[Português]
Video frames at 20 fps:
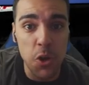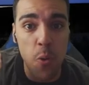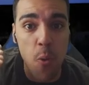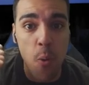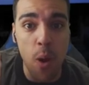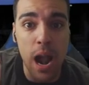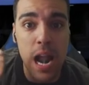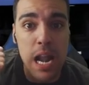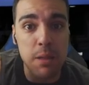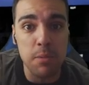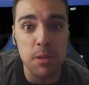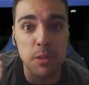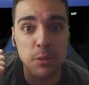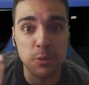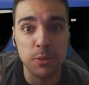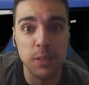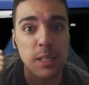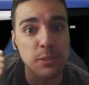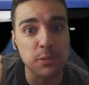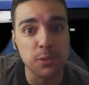tinha um
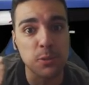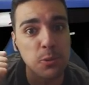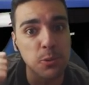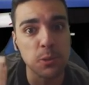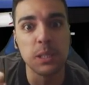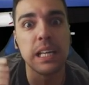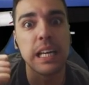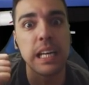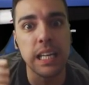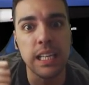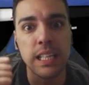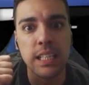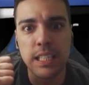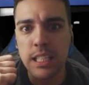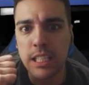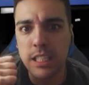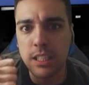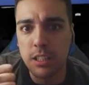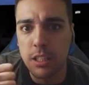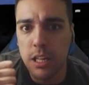árbitro dentro do
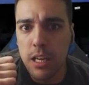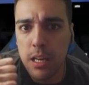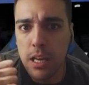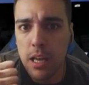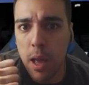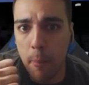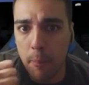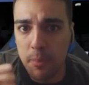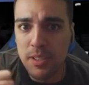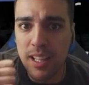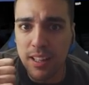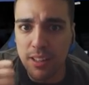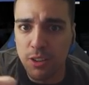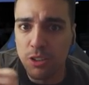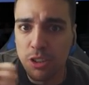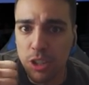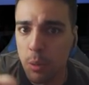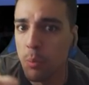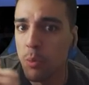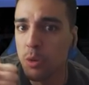ringue. Apesar de
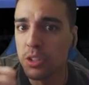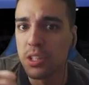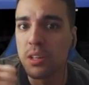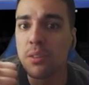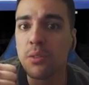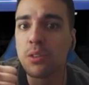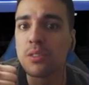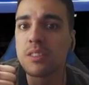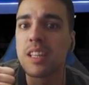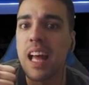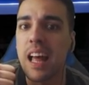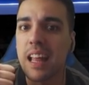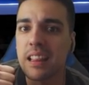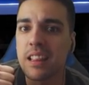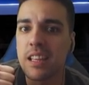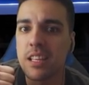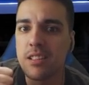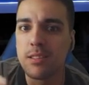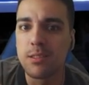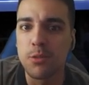não ter muita
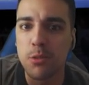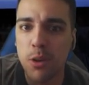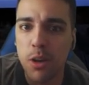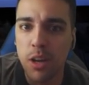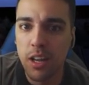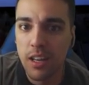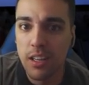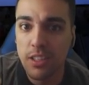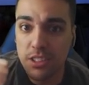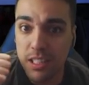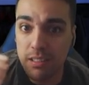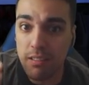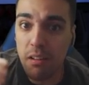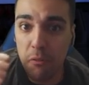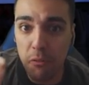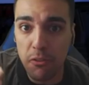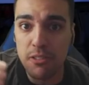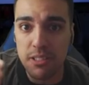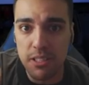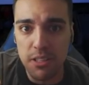vontade nisso,
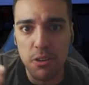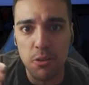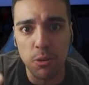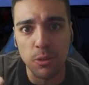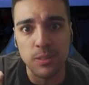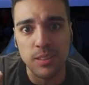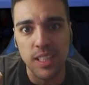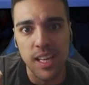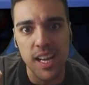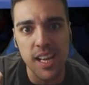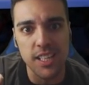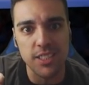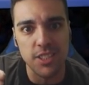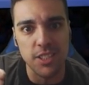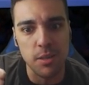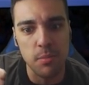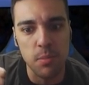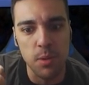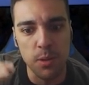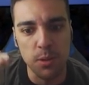estava a fazer a
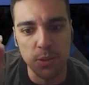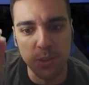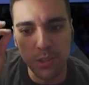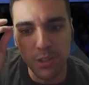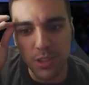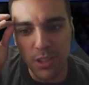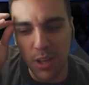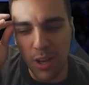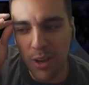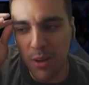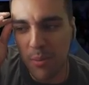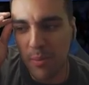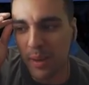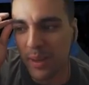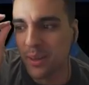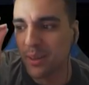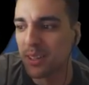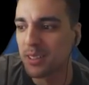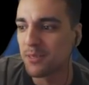contagem, amigos. Oh my